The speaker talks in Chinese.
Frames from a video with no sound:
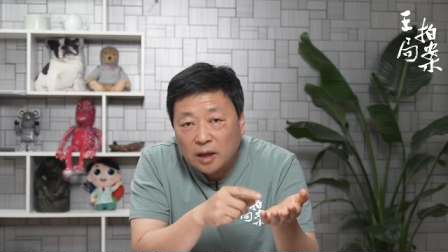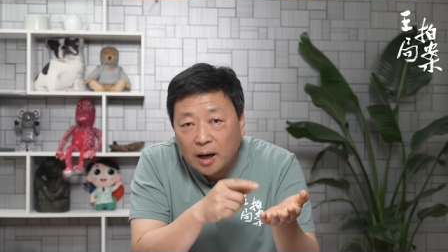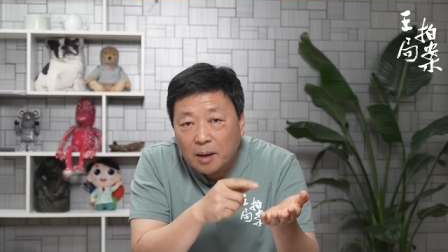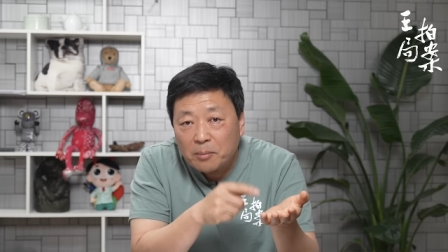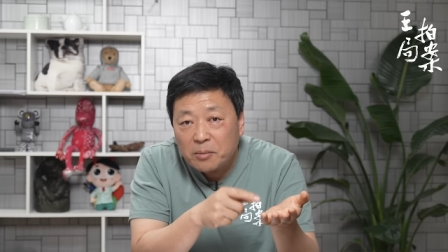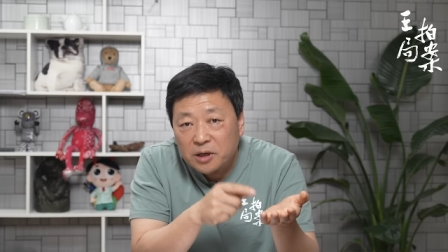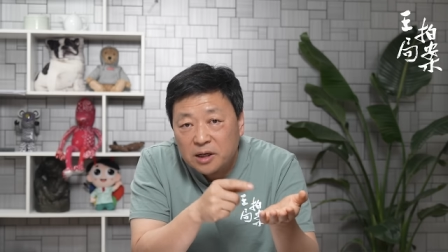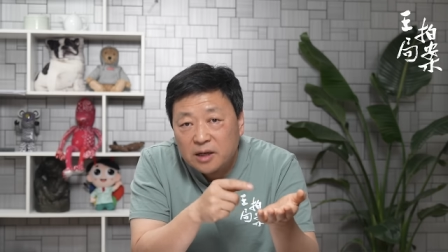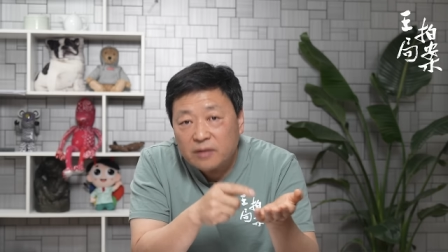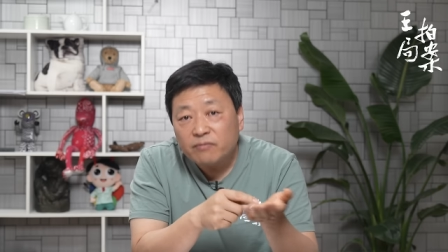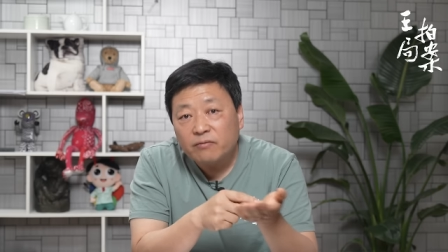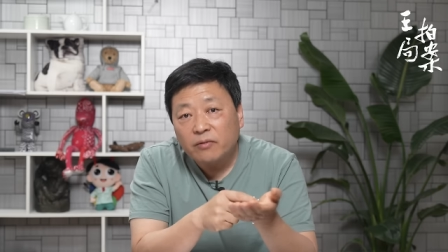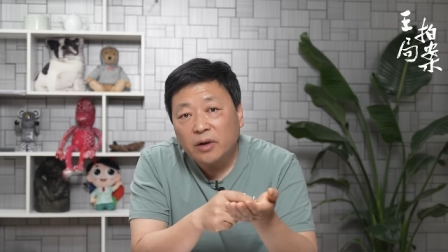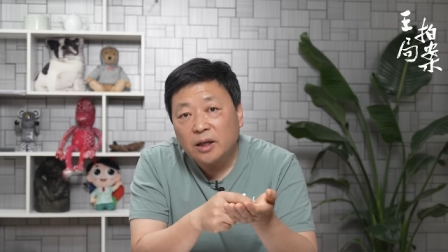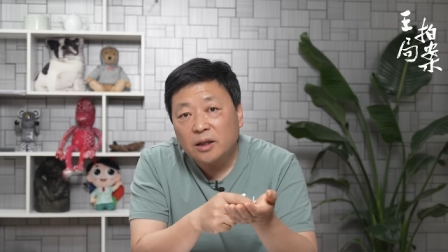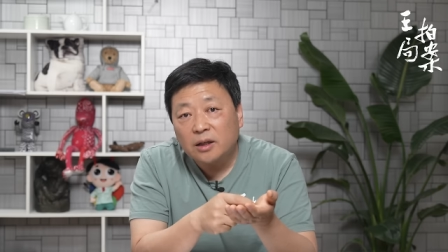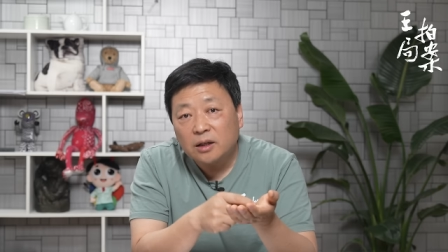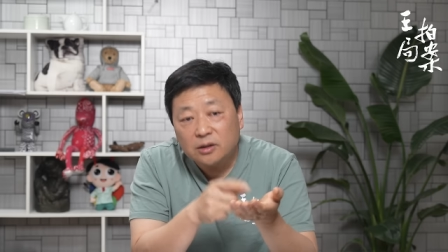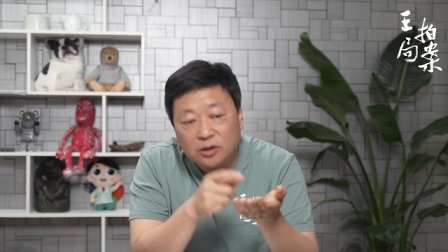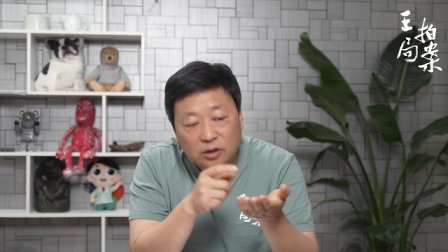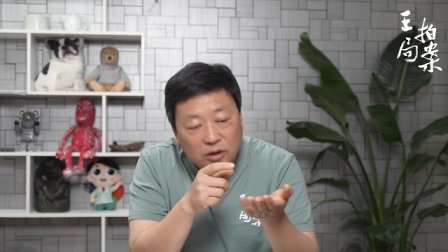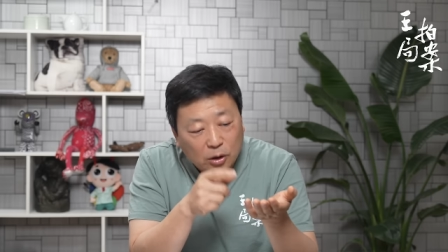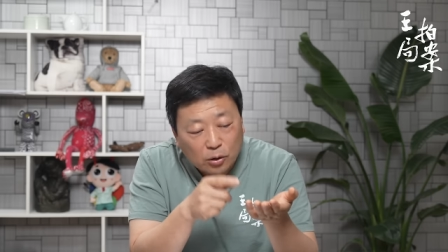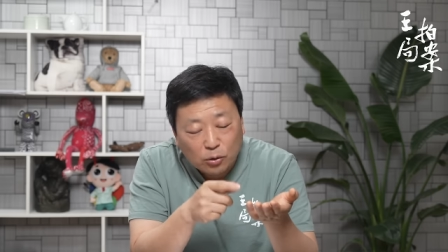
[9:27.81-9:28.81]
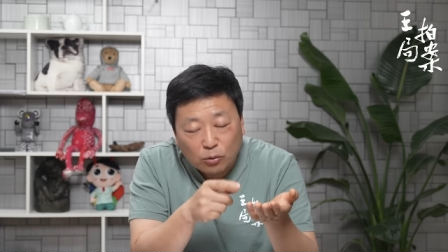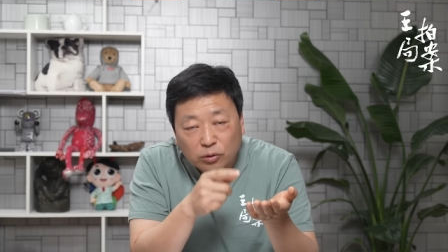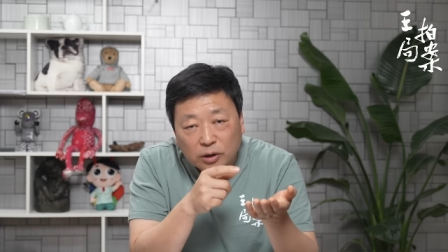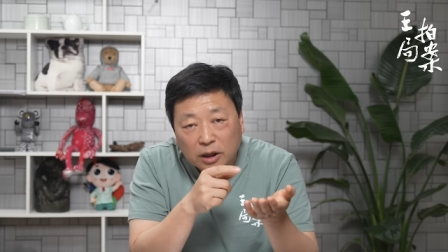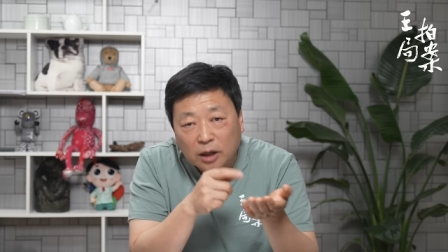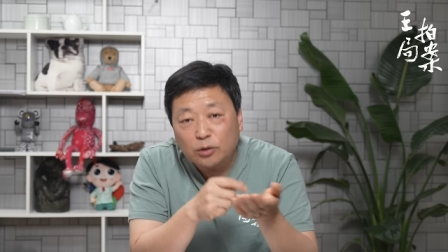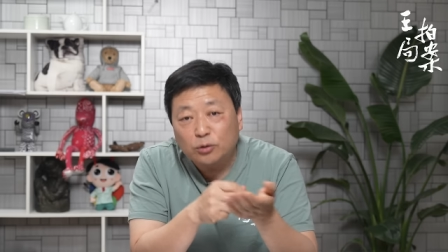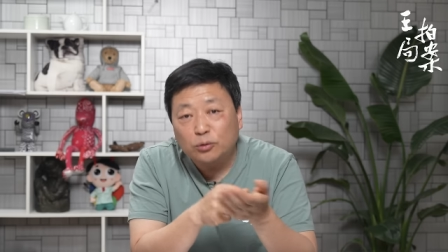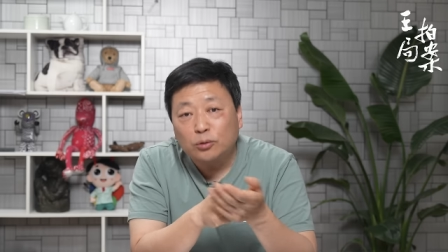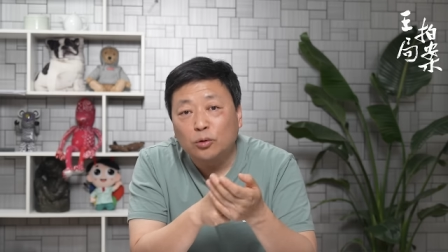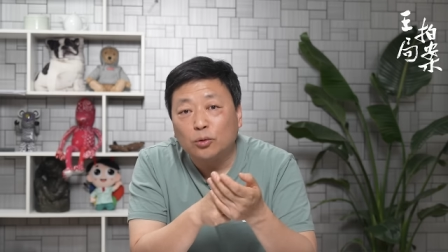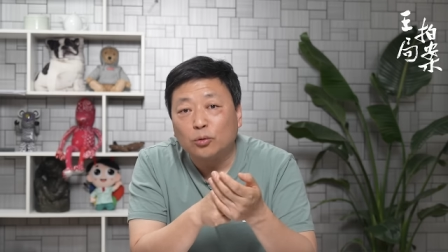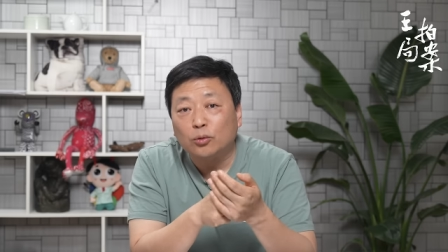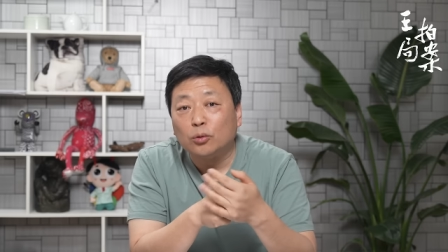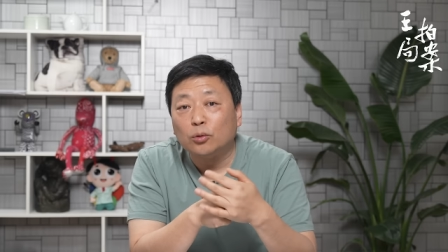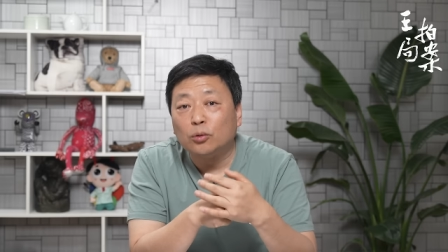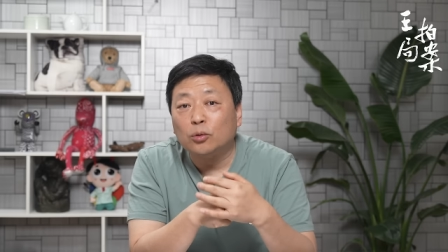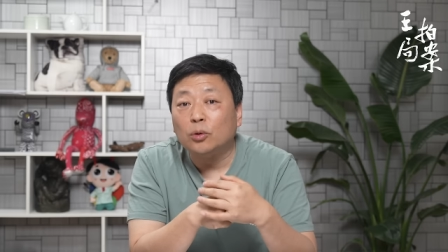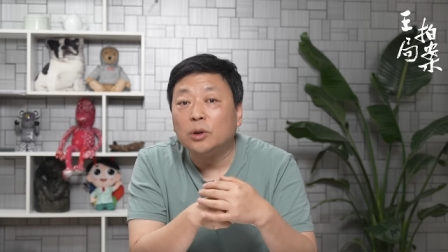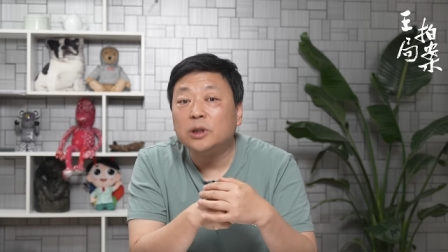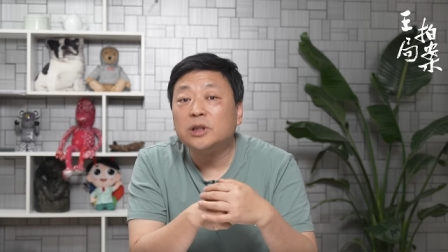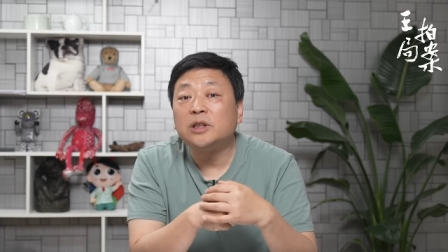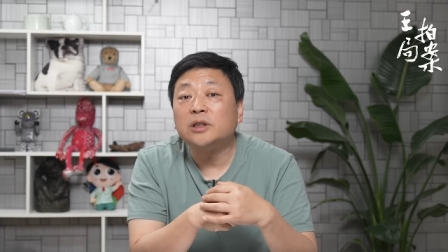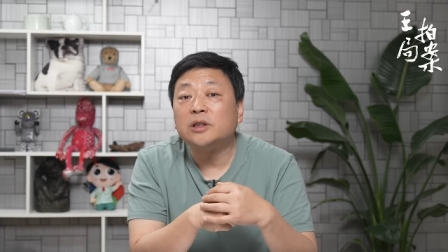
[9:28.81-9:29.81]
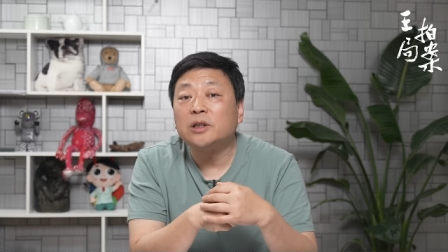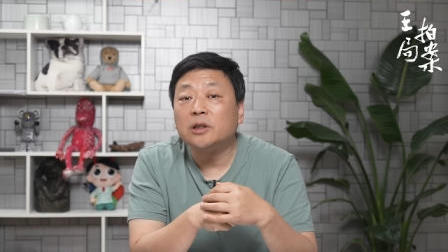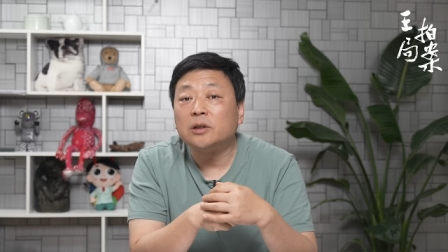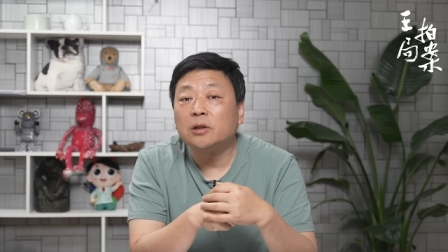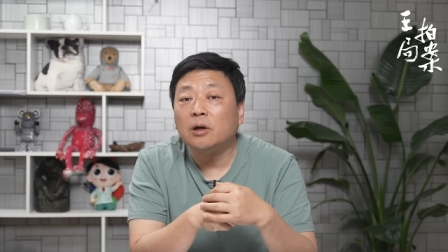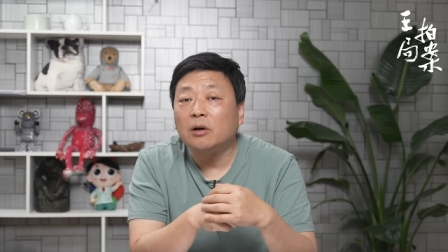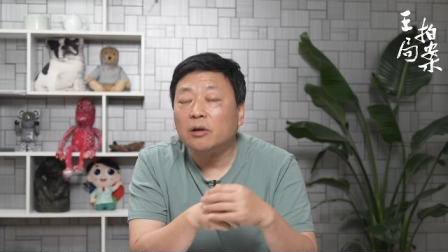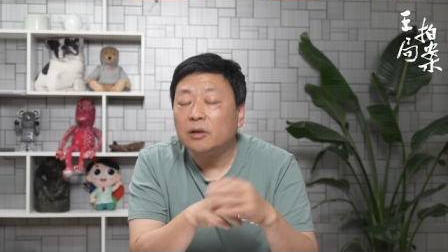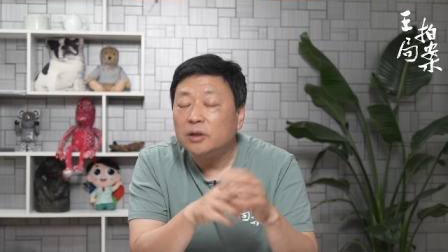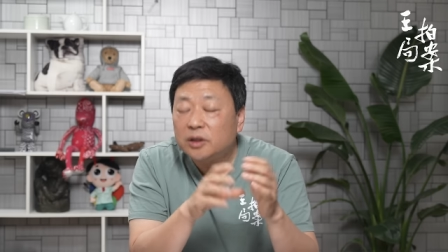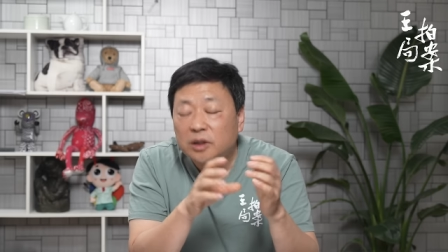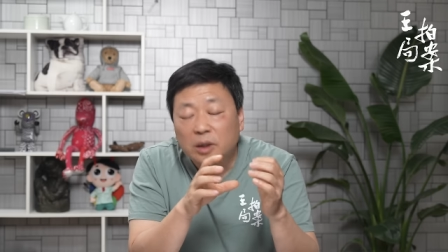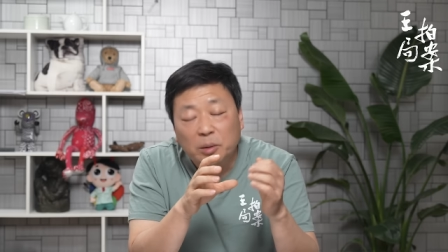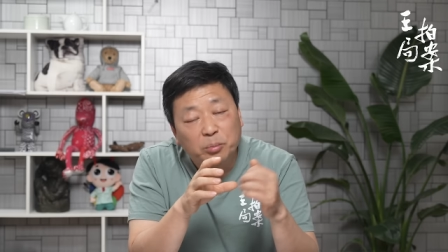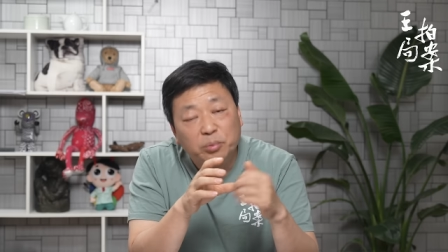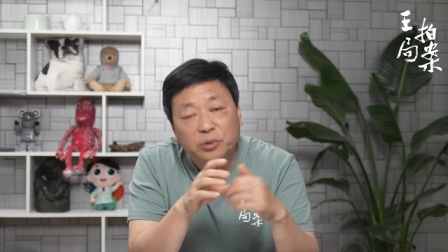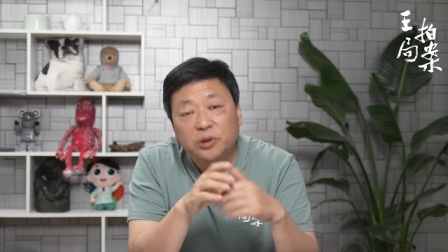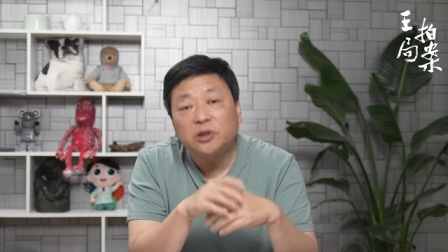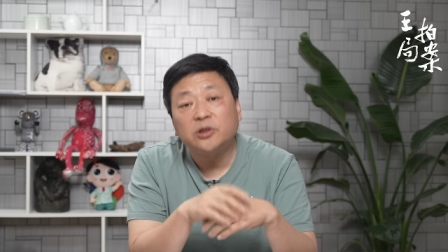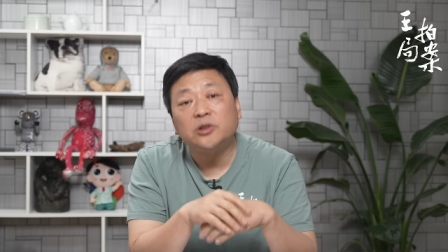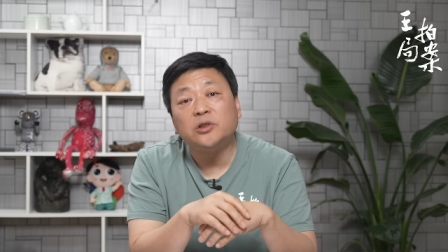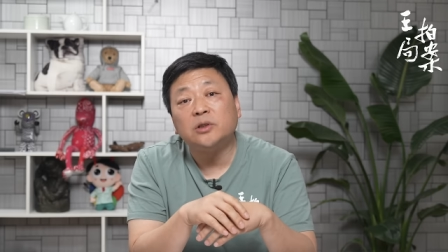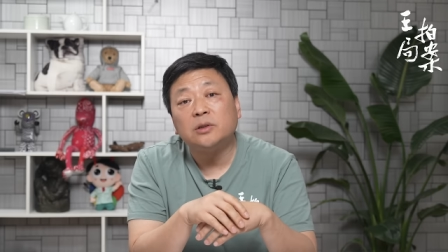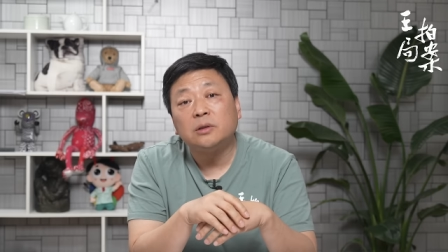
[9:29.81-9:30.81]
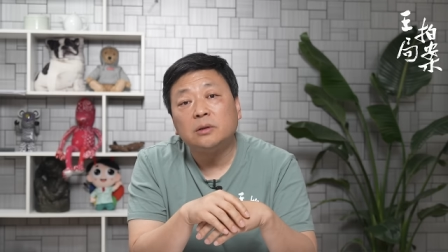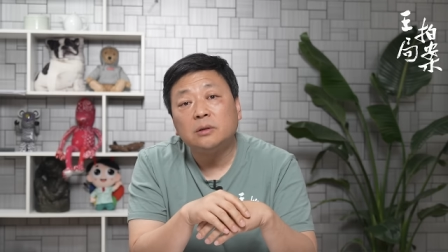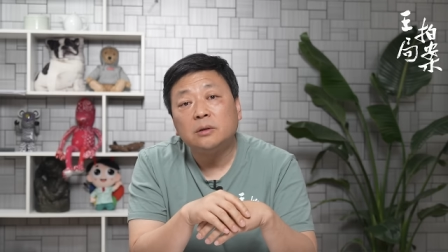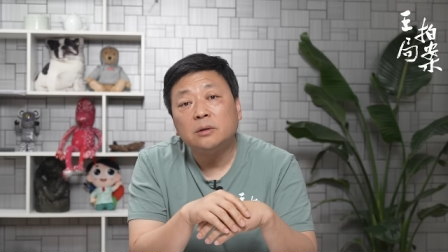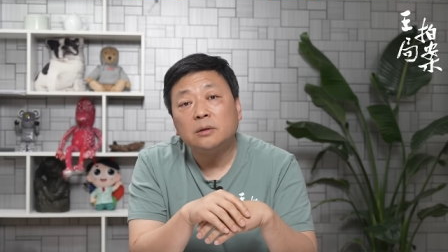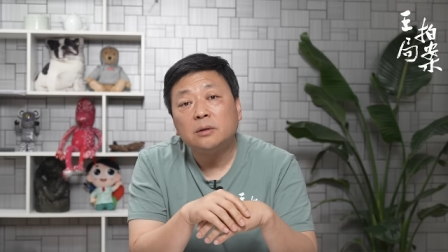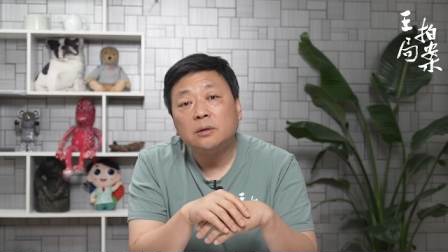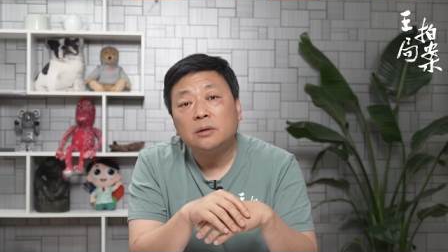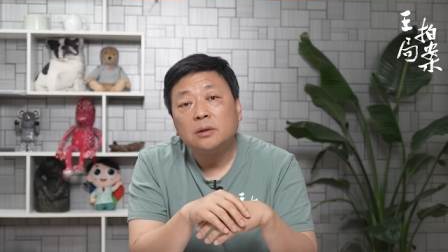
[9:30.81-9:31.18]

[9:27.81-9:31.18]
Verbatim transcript: 他们认为的这个共产主国际这一套也不一致。